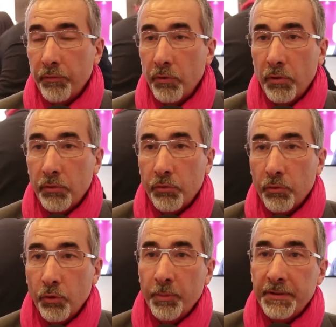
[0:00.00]
volts
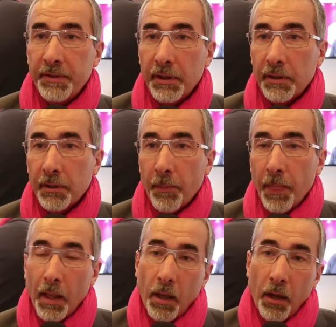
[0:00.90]
domestique
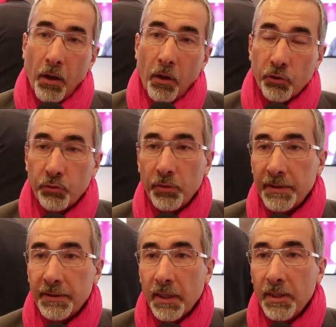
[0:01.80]

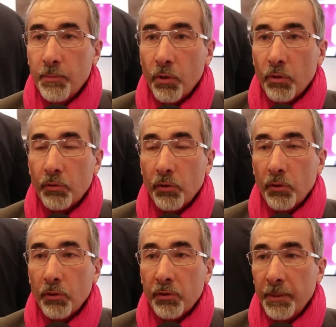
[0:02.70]
Ensuite, ça alimente
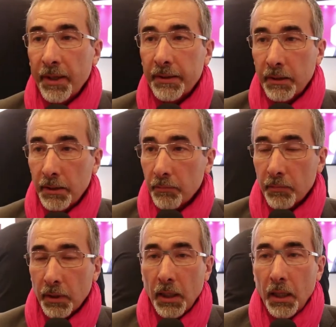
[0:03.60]
euh, des batteries
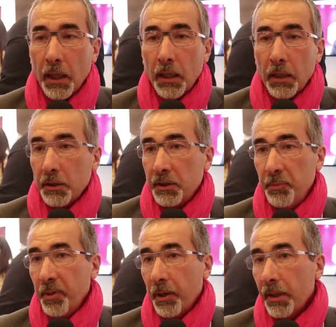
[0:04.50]

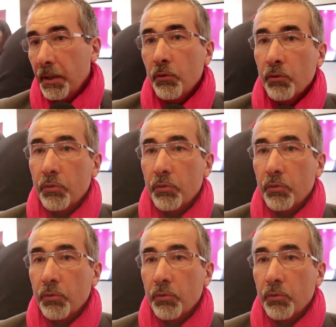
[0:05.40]
qui permettent donc